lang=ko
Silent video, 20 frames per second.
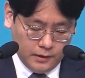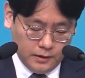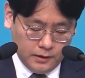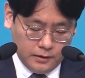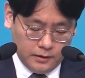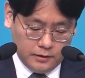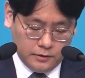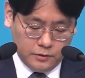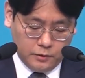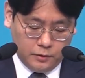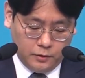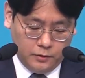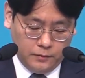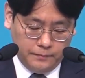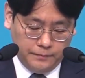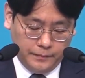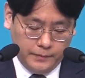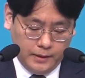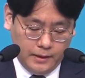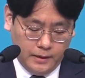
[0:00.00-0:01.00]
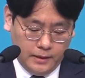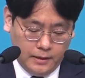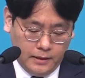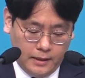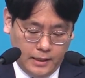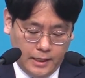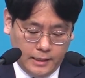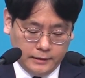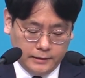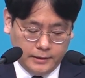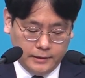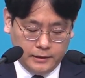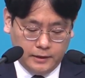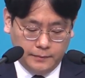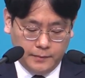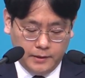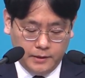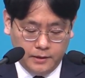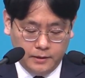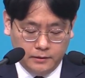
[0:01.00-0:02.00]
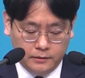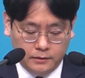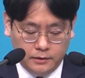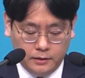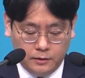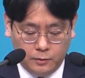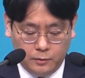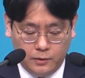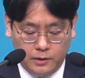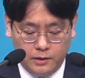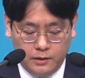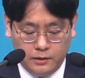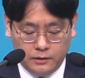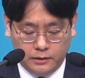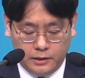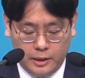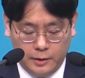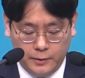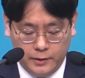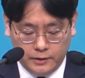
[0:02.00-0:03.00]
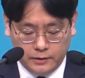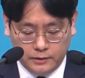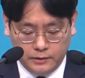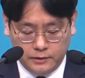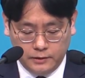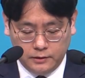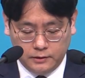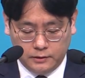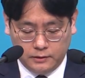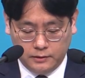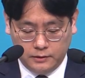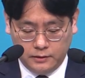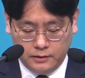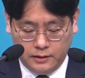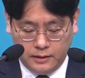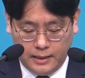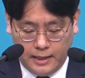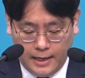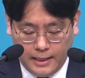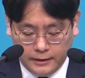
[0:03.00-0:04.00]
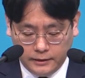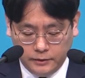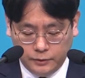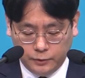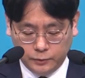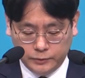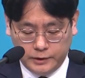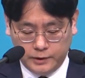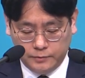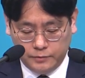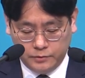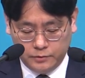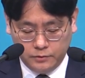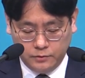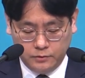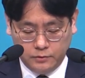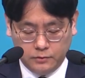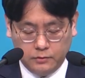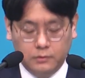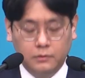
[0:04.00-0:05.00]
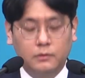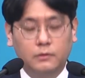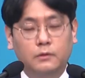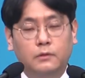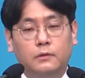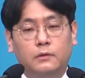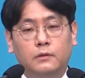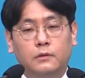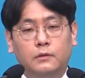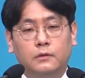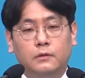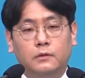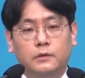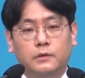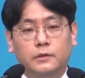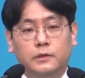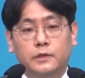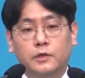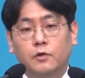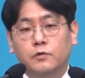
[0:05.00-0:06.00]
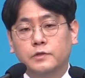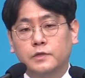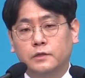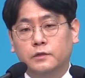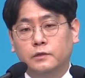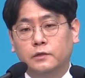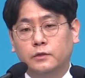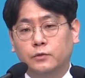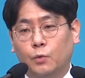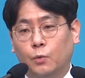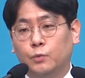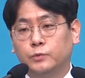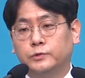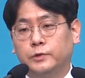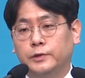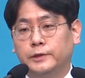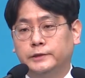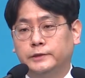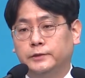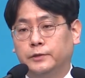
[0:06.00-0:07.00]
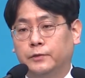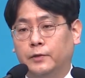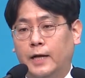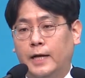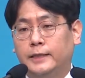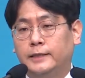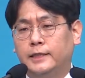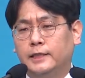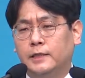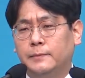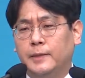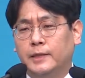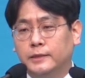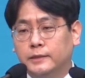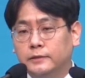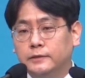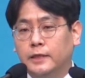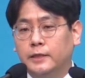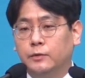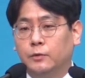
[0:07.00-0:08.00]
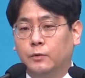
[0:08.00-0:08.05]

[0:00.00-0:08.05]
이처럼 하나님의 뜻과 계획을 안 요셉은요. 이 형제들을 용서했어요. 하나님의 은혜로,